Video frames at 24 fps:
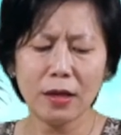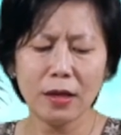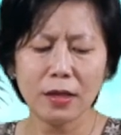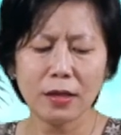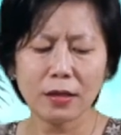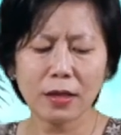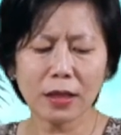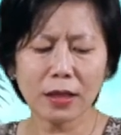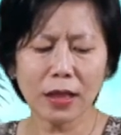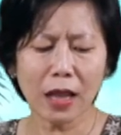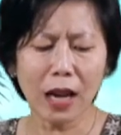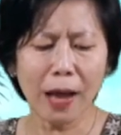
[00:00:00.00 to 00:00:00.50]

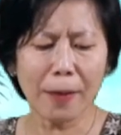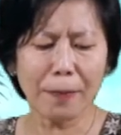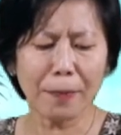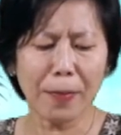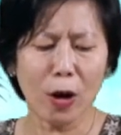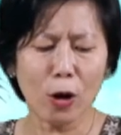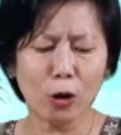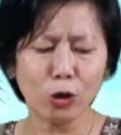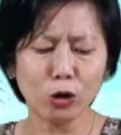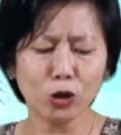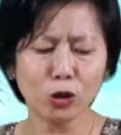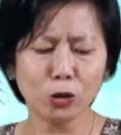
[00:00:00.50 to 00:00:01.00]
Setelah
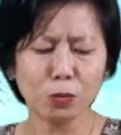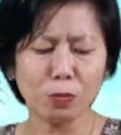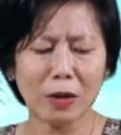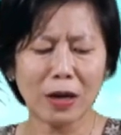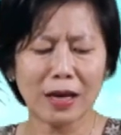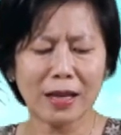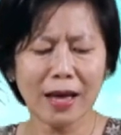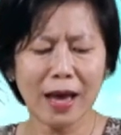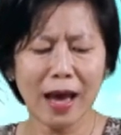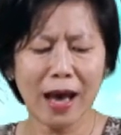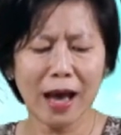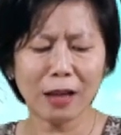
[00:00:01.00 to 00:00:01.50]
Paulus
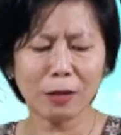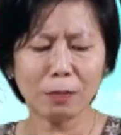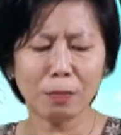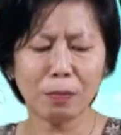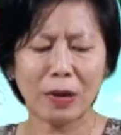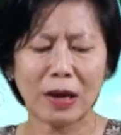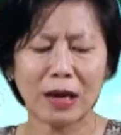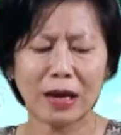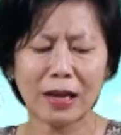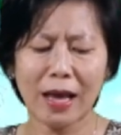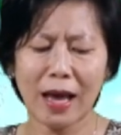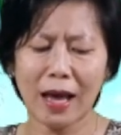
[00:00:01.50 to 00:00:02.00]
melihat
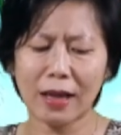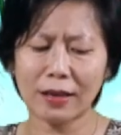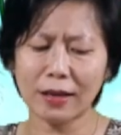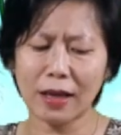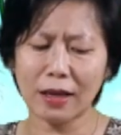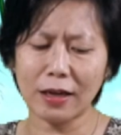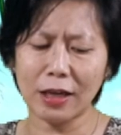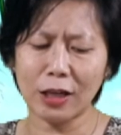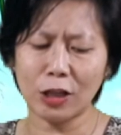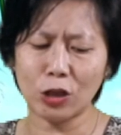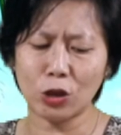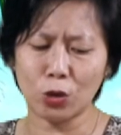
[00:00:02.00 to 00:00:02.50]

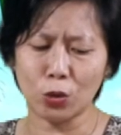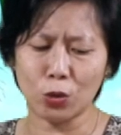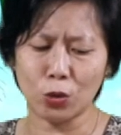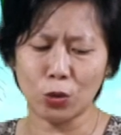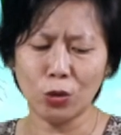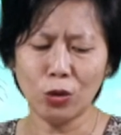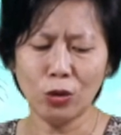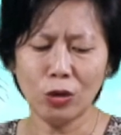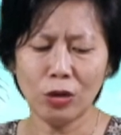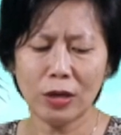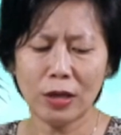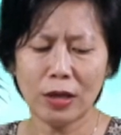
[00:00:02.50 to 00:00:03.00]
penglihatan
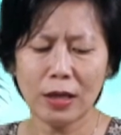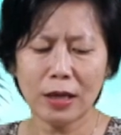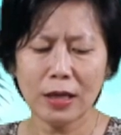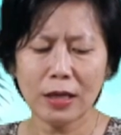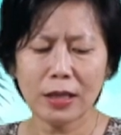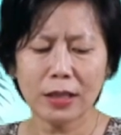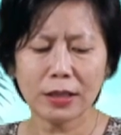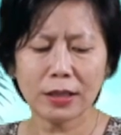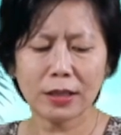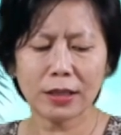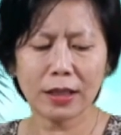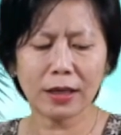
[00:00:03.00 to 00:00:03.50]
itu,
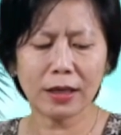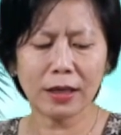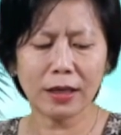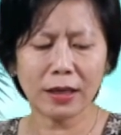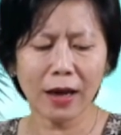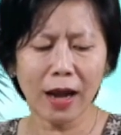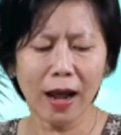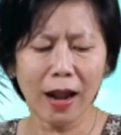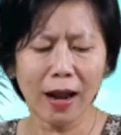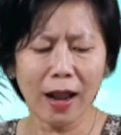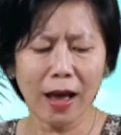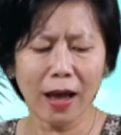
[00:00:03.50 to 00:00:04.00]

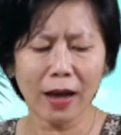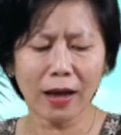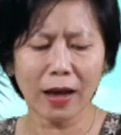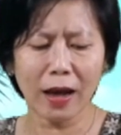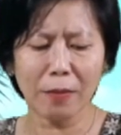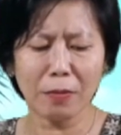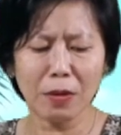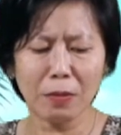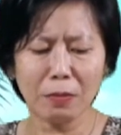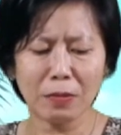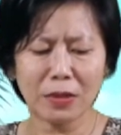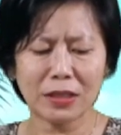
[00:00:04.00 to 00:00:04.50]
segeralah
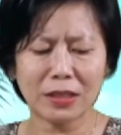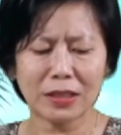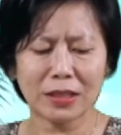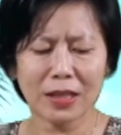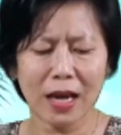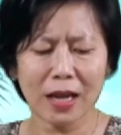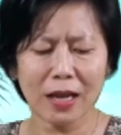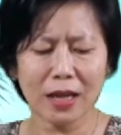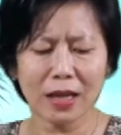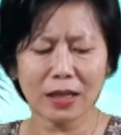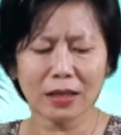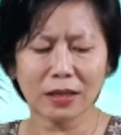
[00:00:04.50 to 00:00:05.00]
kami
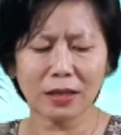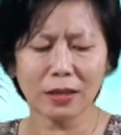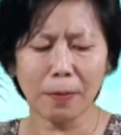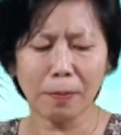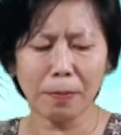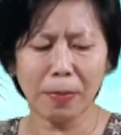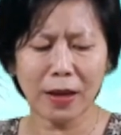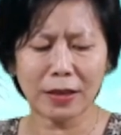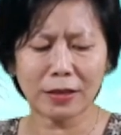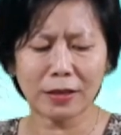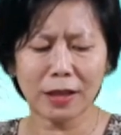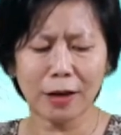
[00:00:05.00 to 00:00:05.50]
mencari
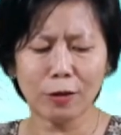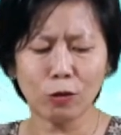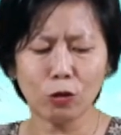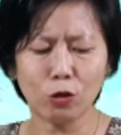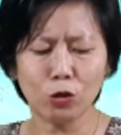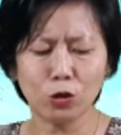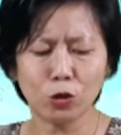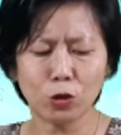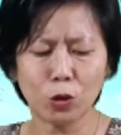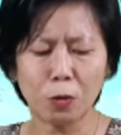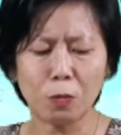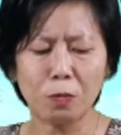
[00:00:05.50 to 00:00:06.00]
kesempatan
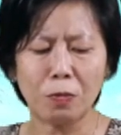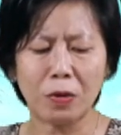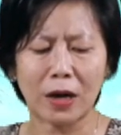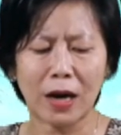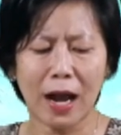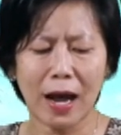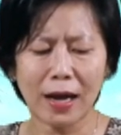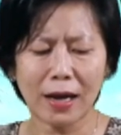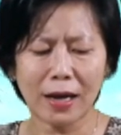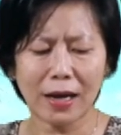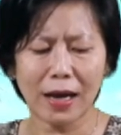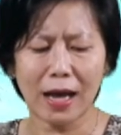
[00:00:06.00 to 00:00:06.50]
untuk
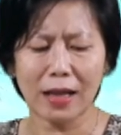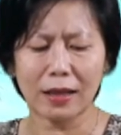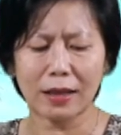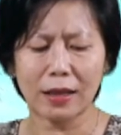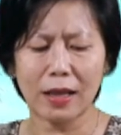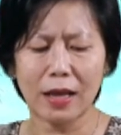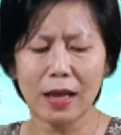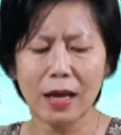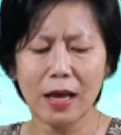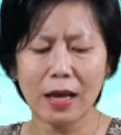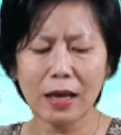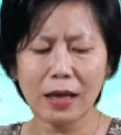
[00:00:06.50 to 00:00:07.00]
berangkat
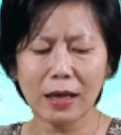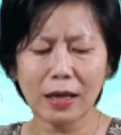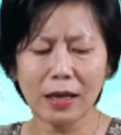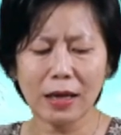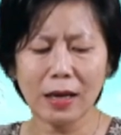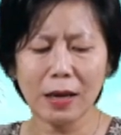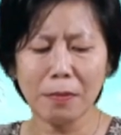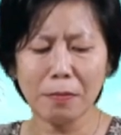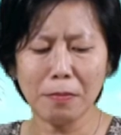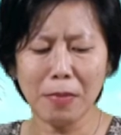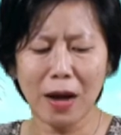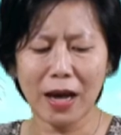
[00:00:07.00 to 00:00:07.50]

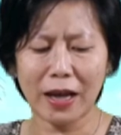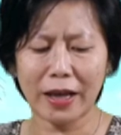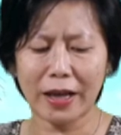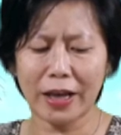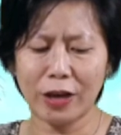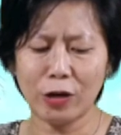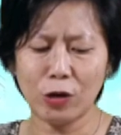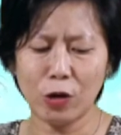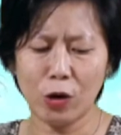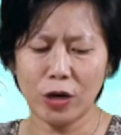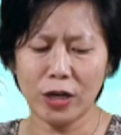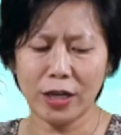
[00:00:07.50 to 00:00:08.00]
ke
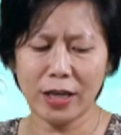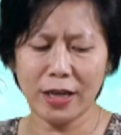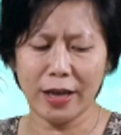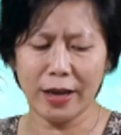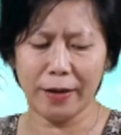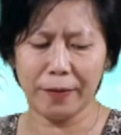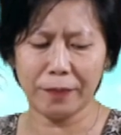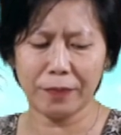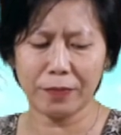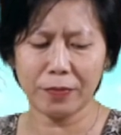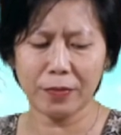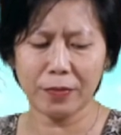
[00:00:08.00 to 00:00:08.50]
Makedonia